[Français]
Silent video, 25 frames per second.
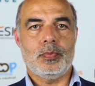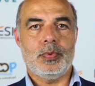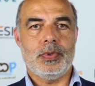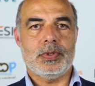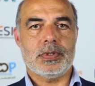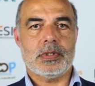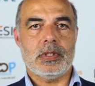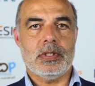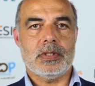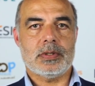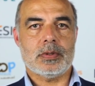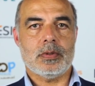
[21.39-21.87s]

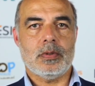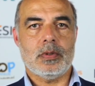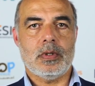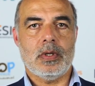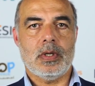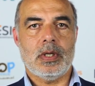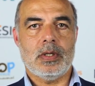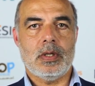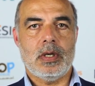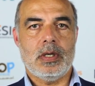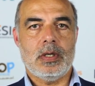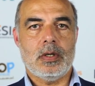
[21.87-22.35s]
puisqu'ils sont
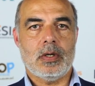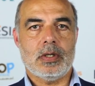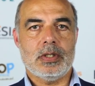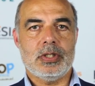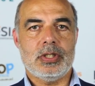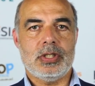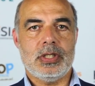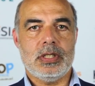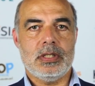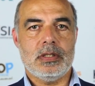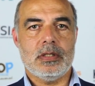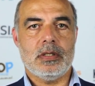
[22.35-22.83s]

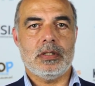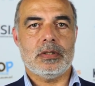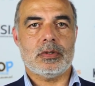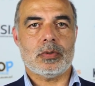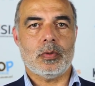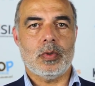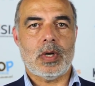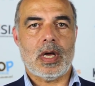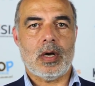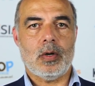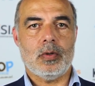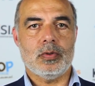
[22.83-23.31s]
l'origine, ils
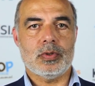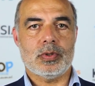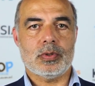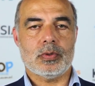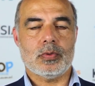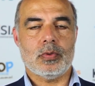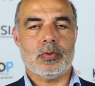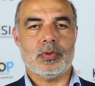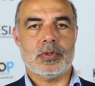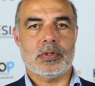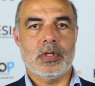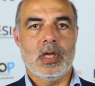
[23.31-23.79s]
sont la
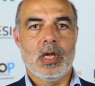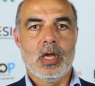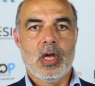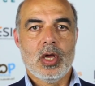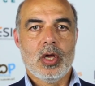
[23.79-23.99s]
ressource